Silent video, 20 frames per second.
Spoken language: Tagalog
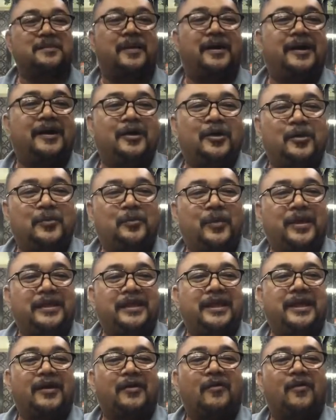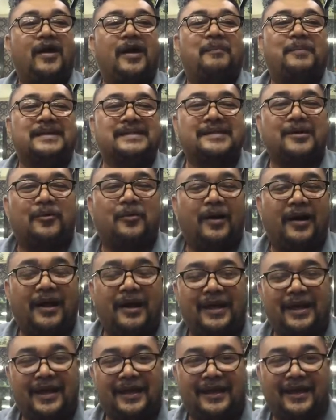sa parlor, pwede na ko
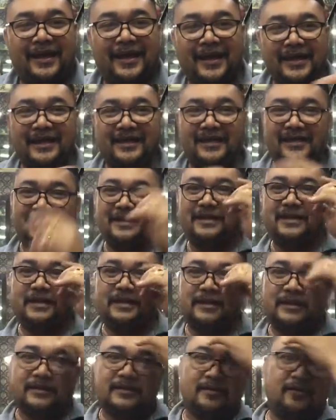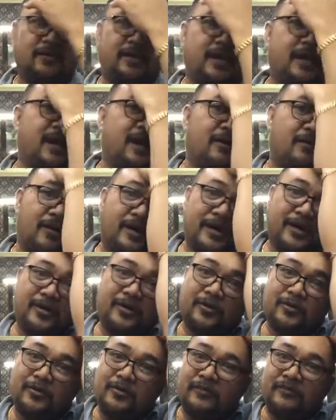kapasaway, anay. Okay, how are
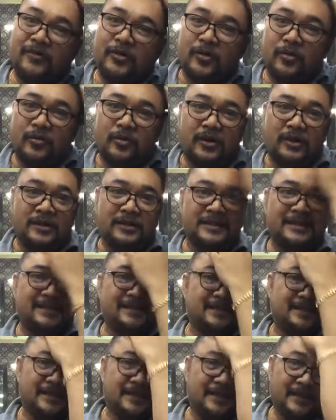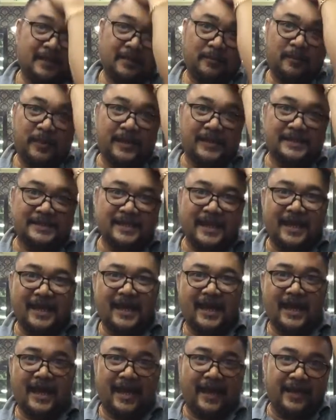you, viewers? Please
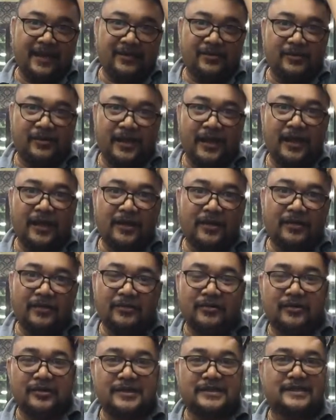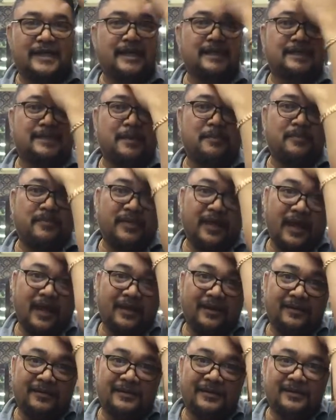say hi or hello or say
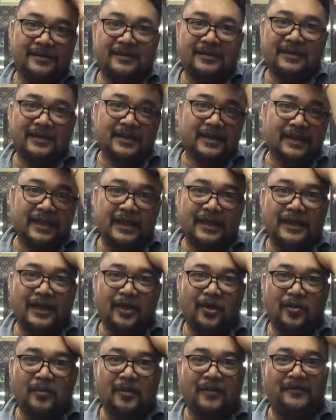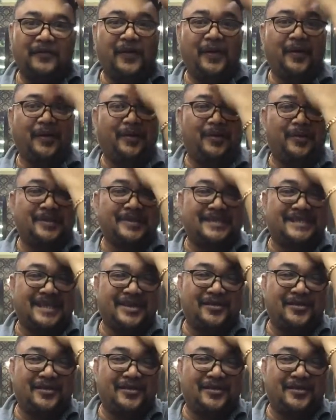something. Hindi ko mabigyan